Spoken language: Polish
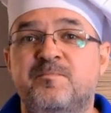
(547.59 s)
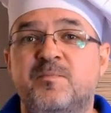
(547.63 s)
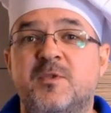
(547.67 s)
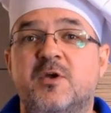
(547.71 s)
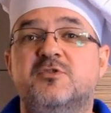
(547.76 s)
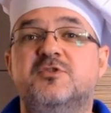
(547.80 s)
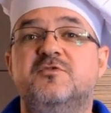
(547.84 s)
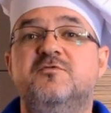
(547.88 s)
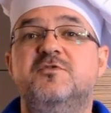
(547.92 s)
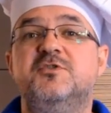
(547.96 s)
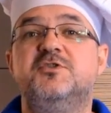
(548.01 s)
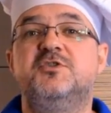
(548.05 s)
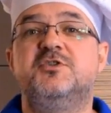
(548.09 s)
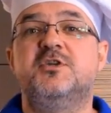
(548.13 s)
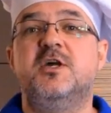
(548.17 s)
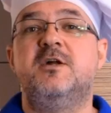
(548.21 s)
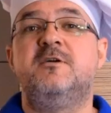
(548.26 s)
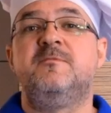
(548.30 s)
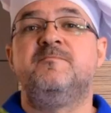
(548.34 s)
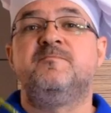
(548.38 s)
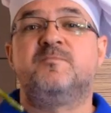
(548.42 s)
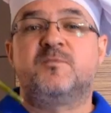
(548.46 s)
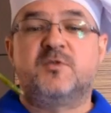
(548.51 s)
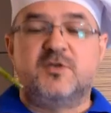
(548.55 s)
Oczywiście
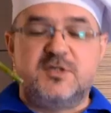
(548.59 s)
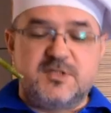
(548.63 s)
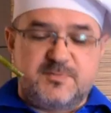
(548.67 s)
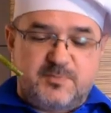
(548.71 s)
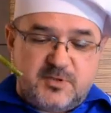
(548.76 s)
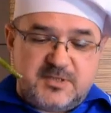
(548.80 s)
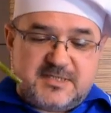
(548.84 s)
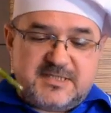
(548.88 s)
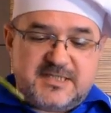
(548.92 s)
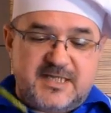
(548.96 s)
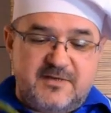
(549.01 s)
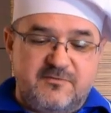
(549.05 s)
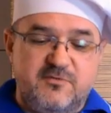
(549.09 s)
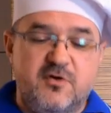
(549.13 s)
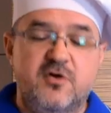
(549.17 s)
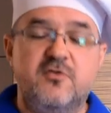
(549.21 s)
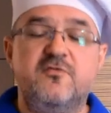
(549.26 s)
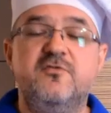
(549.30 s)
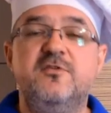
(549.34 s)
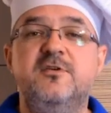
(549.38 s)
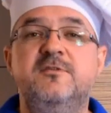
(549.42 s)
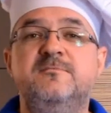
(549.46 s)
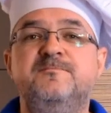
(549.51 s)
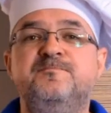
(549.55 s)
to jest
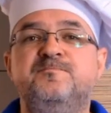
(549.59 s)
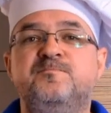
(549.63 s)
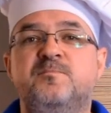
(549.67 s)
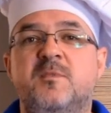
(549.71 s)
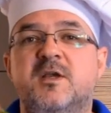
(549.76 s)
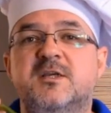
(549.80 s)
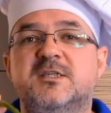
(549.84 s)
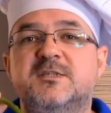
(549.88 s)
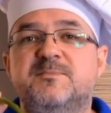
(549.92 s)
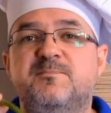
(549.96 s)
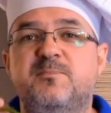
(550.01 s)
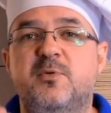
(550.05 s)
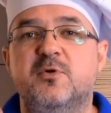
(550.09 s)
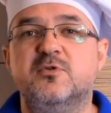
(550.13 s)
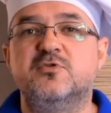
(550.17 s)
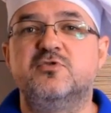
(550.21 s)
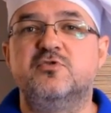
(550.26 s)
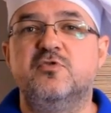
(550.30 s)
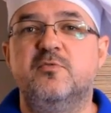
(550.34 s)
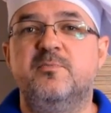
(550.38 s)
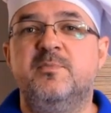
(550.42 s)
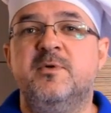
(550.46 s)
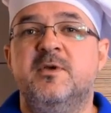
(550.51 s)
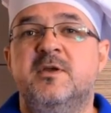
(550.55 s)
podstawowy e,
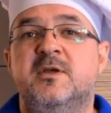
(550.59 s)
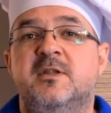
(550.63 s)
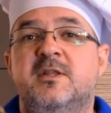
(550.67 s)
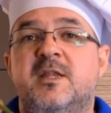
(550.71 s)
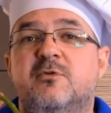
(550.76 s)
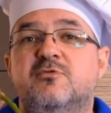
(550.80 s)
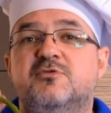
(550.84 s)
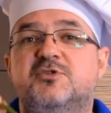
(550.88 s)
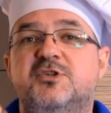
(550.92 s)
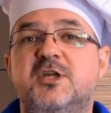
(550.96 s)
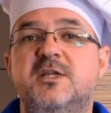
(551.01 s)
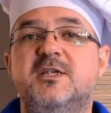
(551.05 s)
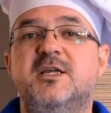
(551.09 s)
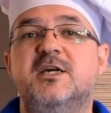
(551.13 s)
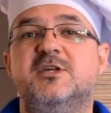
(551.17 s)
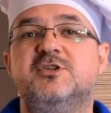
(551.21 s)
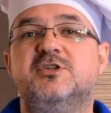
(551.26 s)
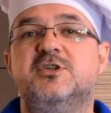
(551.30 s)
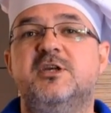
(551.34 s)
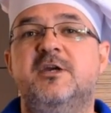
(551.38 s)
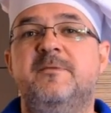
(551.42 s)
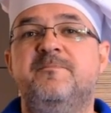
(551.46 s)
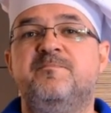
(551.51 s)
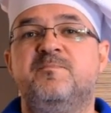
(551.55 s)
sposób nauczenia
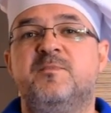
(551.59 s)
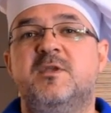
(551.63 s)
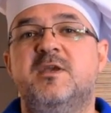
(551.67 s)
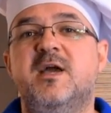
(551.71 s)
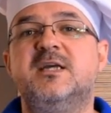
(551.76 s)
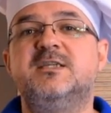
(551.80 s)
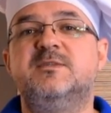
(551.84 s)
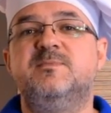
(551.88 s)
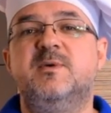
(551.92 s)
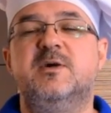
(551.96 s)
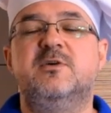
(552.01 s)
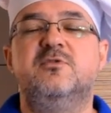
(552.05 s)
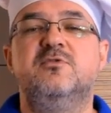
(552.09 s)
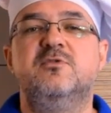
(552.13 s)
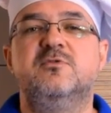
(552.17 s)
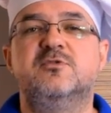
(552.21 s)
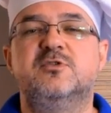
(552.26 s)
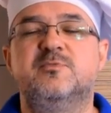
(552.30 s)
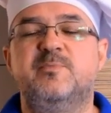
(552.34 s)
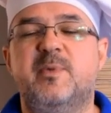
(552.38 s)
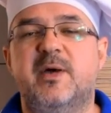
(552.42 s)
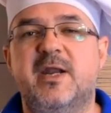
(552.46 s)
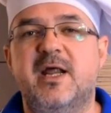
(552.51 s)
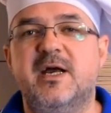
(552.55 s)
się, jak smakują
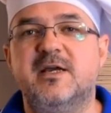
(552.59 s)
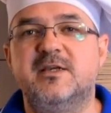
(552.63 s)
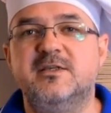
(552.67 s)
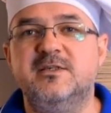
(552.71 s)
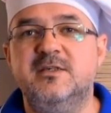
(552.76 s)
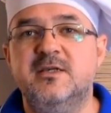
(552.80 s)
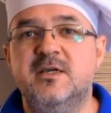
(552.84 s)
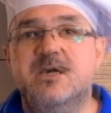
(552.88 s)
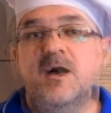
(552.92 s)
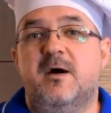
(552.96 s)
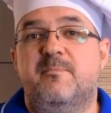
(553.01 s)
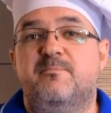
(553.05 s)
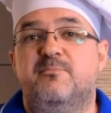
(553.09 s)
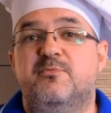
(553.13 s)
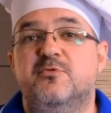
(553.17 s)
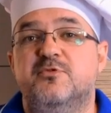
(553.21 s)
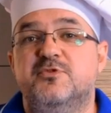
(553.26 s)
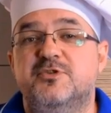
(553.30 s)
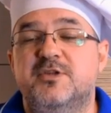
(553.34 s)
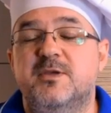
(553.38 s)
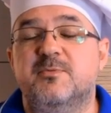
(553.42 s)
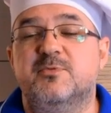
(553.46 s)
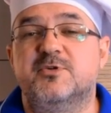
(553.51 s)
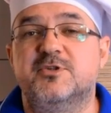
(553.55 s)
szparagi, a
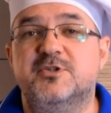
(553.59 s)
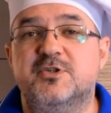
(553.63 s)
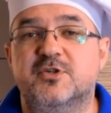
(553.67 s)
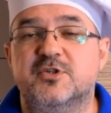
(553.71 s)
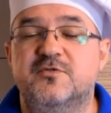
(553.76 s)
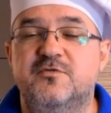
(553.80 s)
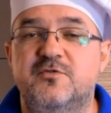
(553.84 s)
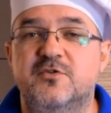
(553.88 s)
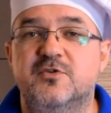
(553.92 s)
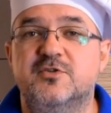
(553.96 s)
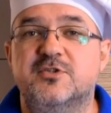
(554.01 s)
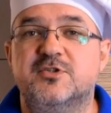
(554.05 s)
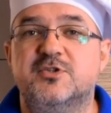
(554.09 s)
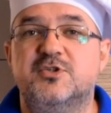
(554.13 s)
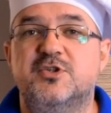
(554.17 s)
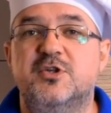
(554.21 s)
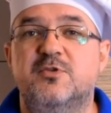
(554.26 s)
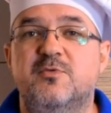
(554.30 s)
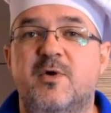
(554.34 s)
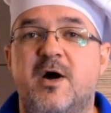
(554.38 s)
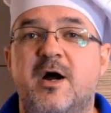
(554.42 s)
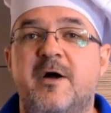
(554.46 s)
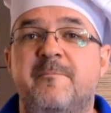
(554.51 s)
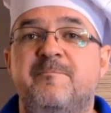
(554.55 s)
później możecie rozwinąć
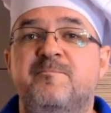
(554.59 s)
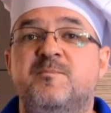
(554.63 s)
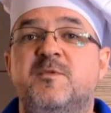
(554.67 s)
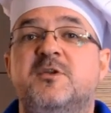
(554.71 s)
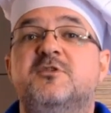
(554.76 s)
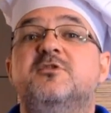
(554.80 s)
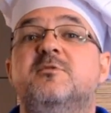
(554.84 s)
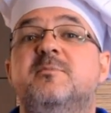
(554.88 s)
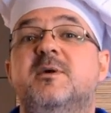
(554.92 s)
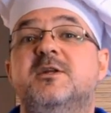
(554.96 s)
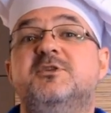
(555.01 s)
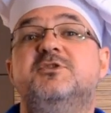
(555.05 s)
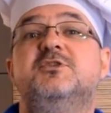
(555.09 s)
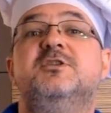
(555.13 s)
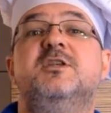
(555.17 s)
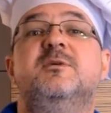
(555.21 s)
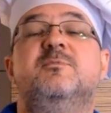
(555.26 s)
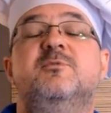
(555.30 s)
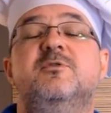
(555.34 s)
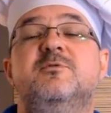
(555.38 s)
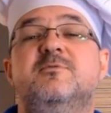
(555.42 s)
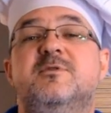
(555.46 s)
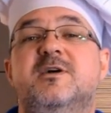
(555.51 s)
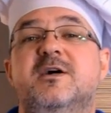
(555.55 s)
skrzydła, zobaczyć na
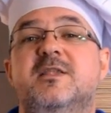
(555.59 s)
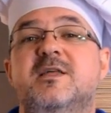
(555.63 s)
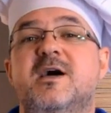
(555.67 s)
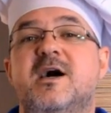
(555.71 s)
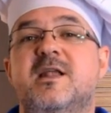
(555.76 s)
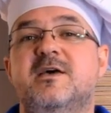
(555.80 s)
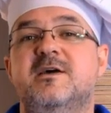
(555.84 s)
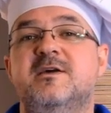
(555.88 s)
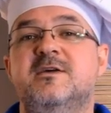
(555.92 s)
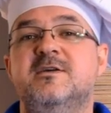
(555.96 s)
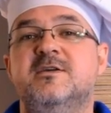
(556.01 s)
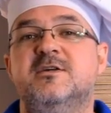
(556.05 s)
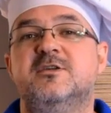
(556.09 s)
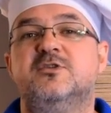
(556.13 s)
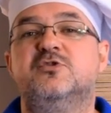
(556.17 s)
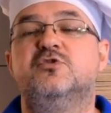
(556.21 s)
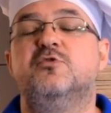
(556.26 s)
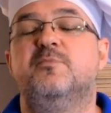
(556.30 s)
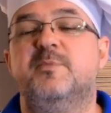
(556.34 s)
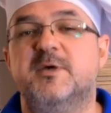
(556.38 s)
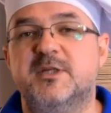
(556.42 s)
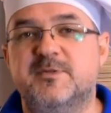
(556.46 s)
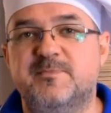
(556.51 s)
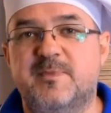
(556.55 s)
moim kanale
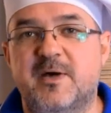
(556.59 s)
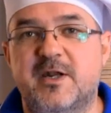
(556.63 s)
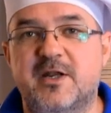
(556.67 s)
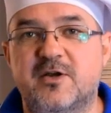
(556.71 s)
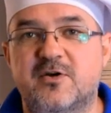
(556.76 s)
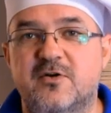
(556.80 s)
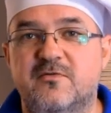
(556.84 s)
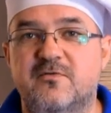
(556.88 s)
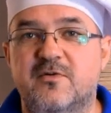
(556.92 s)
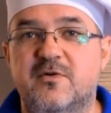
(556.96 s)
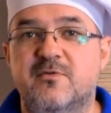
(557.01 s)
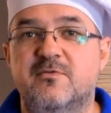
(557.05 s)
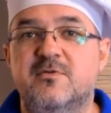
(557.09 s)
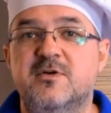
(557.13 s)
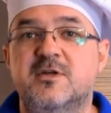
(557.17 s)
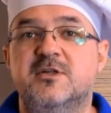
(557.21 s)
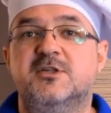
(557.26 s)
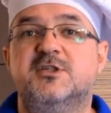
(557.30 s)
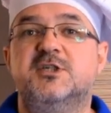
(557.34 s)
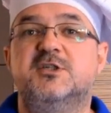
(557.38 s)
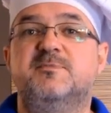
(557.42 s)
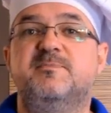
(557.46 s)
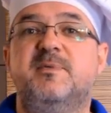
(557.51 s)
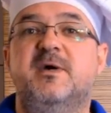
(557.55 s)
zupę szparagową,
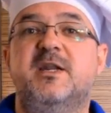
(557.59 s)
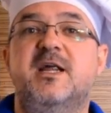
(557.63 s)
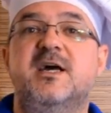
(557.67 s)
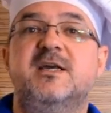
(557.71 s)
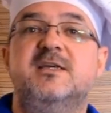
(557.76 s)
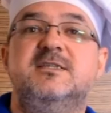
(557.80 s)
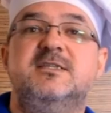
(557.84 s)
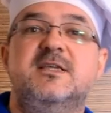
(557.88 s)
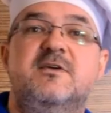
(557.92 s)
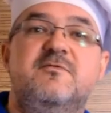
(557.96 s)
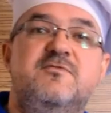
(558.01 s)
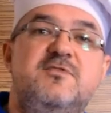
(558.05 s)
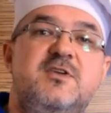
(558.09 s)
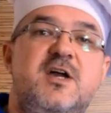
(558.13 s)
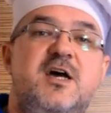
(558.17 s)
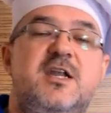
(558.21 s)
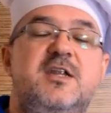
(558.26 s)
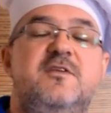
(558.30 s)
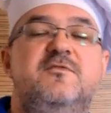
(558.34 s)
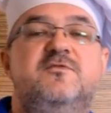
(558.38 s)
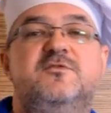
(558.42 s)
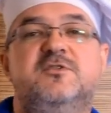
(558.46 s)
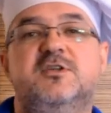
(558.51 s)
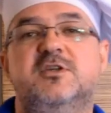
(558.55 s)
czy szparagi
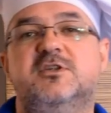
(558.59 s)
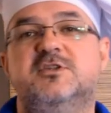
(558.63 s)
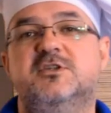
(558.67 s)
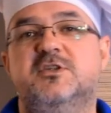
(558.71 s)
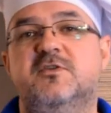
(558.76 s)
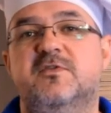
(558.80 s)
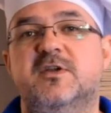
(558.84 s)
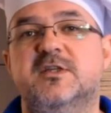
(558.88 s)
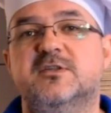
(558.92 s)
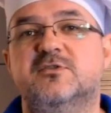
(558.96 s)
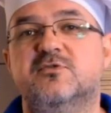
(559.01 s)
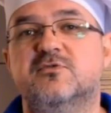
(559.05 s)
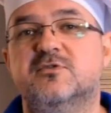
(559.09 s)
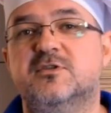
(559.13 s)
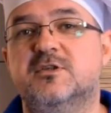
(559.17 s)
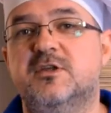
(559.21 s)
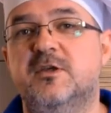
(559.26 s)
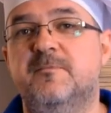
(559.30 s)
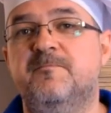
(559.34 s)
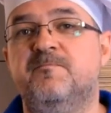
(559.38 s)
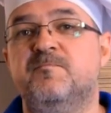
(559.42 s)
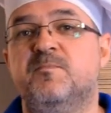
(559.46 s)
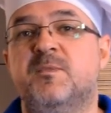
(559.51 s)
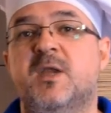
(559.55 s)
zawijane w czyście
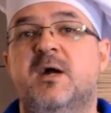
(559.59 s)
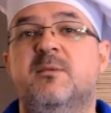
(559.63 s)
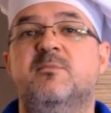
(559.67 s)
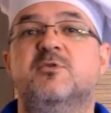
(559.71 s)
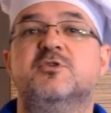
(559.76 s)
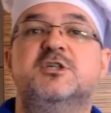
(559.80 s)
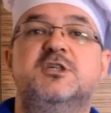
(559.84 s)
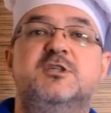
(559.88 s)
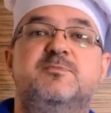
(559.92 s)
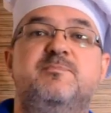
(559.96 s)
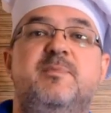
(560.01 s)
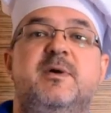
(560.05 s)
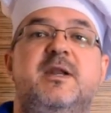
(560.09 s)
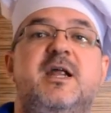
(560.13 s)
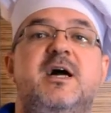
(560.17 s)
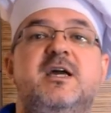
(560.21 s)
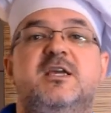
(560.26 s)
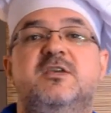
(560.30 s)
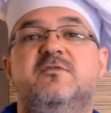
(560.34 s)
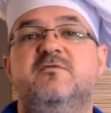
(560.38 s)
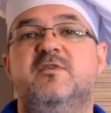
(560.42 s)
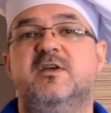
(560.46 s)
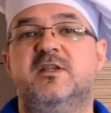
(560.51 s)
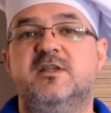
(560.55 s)
francuskim, a może
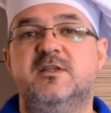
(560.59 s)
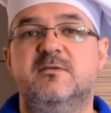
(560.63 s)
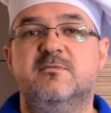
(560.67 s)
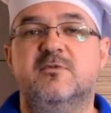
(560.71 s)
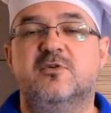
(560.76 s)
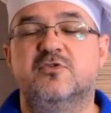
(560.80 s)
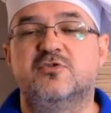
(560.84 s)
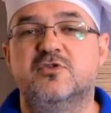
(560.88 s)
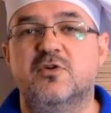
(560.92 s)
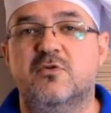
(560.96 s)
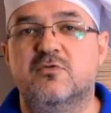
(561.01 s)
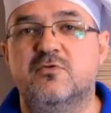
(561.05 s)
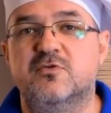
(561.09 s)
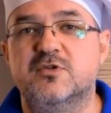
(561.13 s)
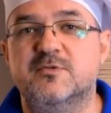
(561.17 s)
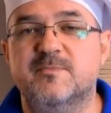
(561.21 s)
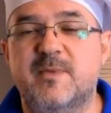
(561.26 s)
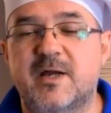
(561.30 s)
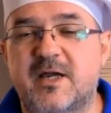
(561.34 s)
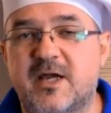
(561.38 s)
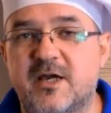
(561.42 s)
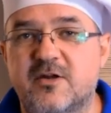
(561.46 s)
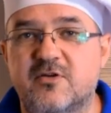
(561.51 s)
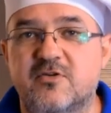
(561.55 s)
szparagi w jednym kociołku z
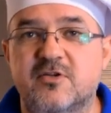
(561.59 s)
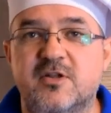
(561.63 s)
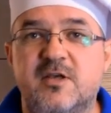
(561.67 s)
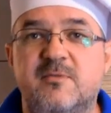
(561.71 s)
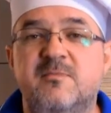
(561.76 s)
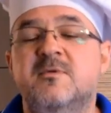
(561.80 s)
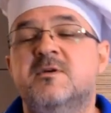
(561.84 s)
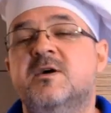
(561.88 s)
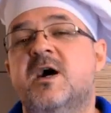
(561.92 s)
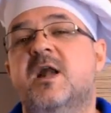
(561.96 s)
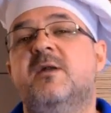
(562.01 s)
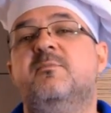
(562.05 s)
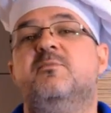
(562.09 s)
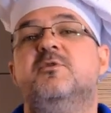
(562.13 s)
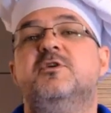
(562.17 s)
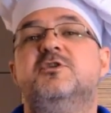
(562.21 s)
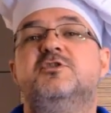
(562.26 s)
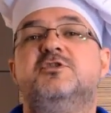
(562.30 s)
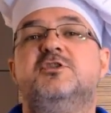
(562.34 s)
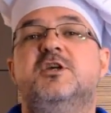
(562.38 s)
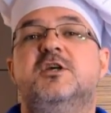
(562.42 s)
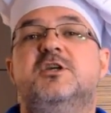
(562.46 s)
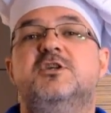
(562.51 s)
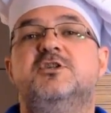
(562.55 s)
makaronem, albo
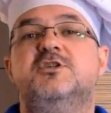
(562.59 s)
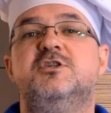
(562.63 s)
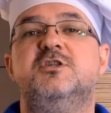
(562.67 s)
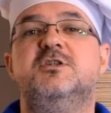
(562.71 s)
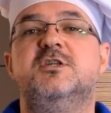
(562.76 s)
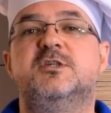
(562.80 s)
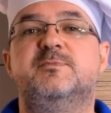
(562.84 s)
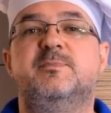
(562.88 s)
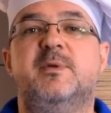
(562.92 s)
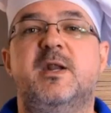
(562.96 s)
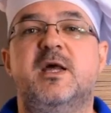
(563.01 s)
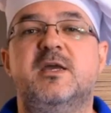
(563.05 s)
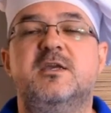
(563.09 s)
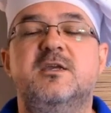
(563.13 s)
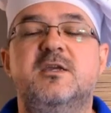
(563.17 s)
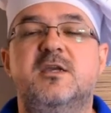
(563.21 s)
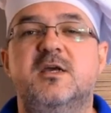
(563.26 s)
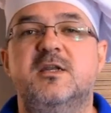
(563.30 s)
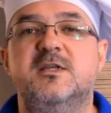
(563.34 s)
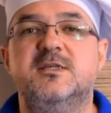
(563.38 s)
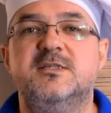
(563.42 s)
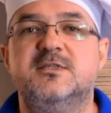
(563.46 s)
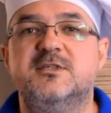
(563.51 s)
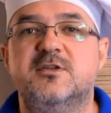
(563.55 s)
jeszcze jakieś inne szparagi
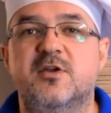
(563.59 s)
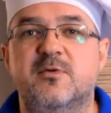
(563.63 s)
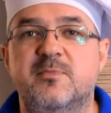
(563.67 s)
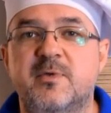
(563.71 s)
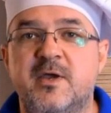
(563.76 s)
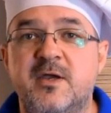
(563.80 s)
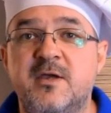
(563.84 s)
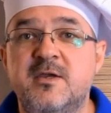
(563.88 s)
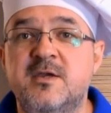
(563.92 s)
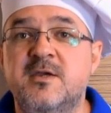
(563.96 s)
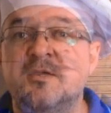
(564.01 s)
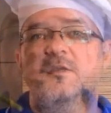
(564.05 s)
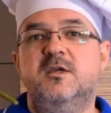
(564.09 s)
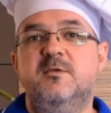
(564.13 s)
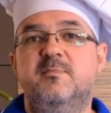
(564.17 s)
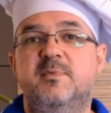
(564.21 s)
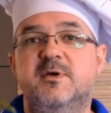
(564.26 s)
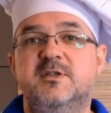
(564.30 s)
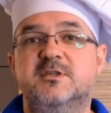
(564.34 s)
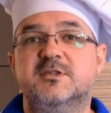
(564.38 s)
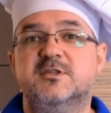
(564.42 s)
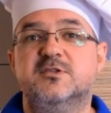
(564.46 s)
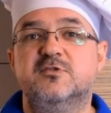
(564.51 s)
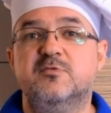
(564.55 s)
kiedyś zrobię i
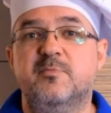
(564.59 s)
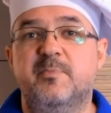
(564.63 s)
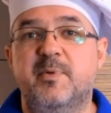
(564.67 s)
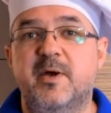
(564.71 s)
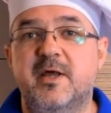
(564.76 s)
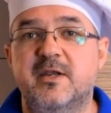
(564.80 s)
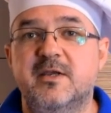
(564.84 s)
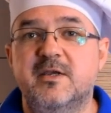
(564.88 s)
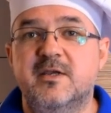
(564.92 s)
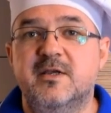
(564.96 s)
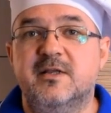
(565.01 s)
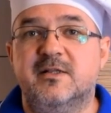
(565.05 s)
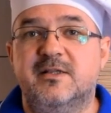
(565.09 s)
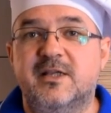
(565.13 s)
będzie super.